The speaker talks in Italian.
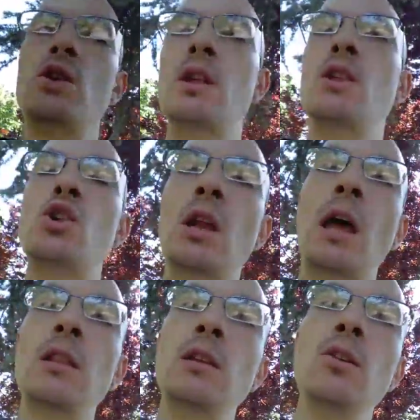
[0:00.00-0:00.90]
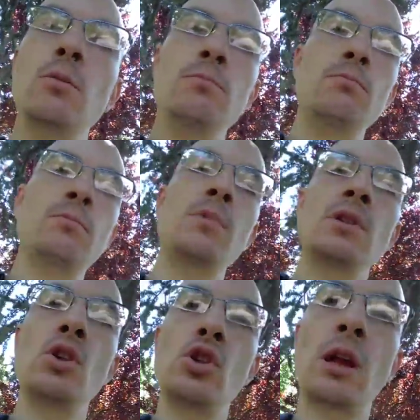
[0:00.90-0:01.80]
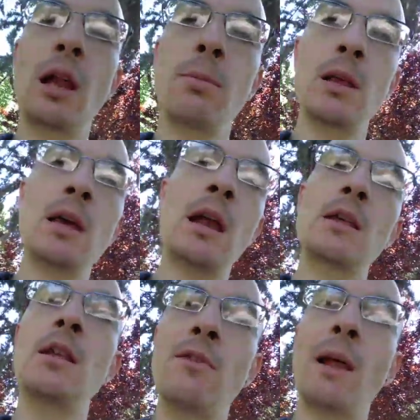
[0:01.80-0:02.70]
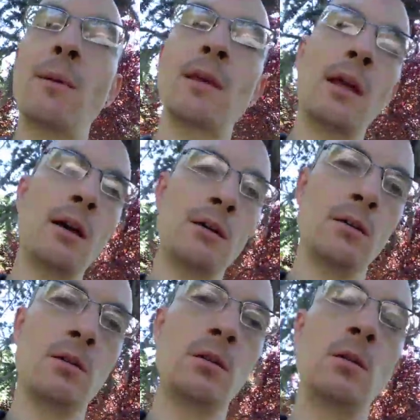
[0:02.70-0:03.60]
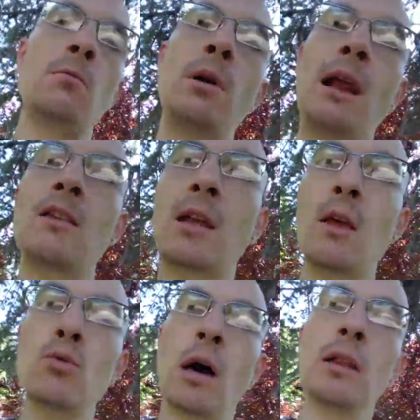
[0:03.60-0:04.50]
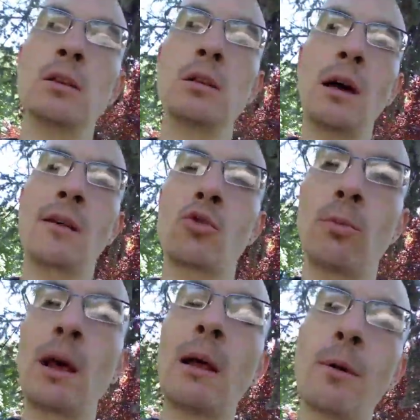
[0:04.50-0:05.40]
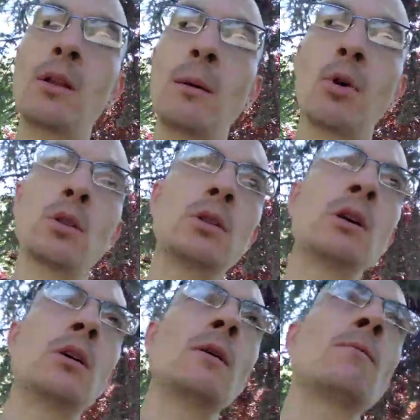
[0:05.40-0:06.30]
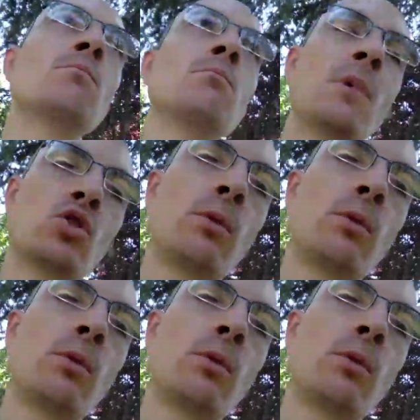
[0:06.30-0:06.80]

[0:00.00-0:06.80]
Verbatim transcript: si cerca Dio, si cerca la preghiera, si fa la preghiera per essere aiutati a superare la paura della morte, ma